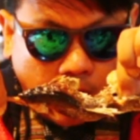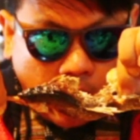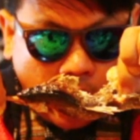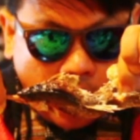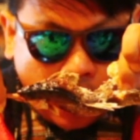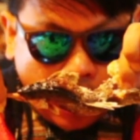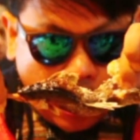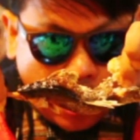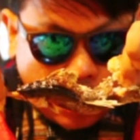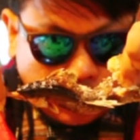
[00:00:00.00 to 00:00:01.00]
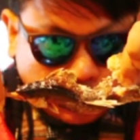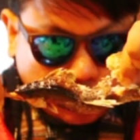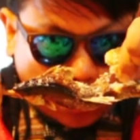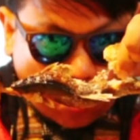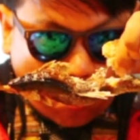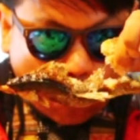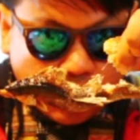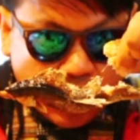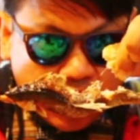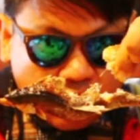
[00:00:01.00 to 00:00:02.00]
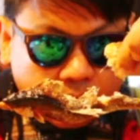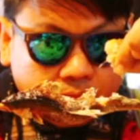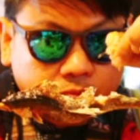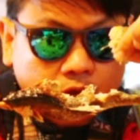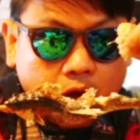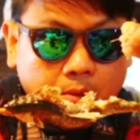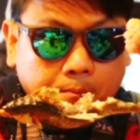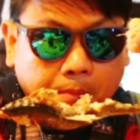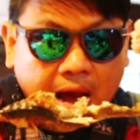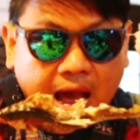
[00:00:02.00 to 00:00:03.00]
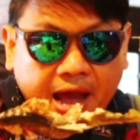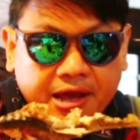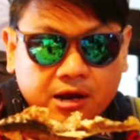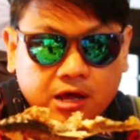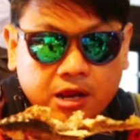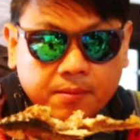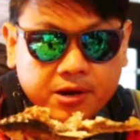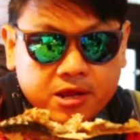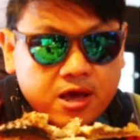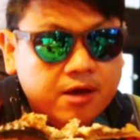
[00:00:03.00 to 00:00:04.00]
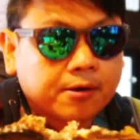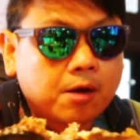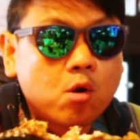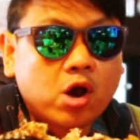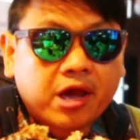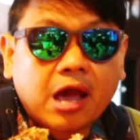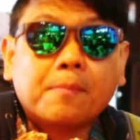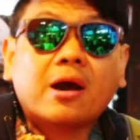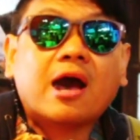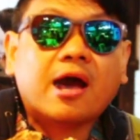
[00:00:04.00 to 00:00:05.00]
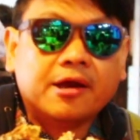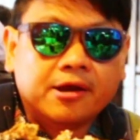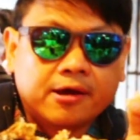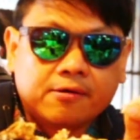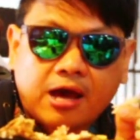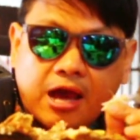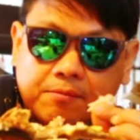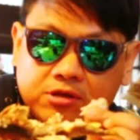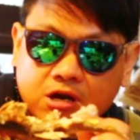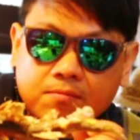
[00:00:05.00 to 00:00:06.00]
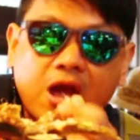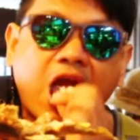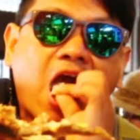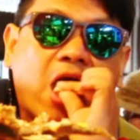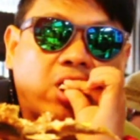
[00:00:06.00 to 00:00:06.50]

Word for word: อ้าโอ้โห นี่ปลาไข่เลยาะเนี่ย เขาบอกคล้ายๆปลาไข่นะ ไข่มันเยอะมาก